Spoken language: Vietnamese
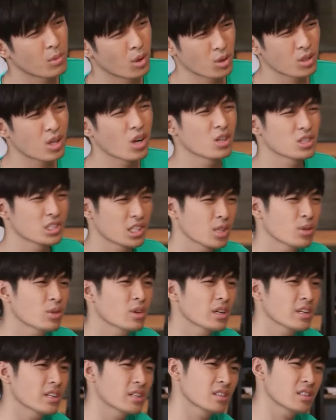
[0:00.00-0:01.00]
cho em mượn coi
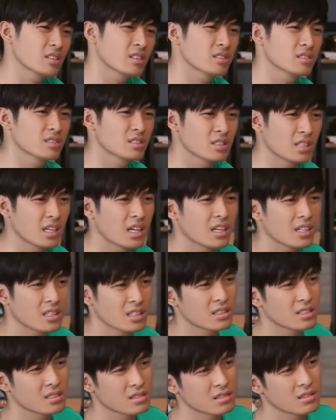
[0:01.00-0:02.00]
xíu đi nha.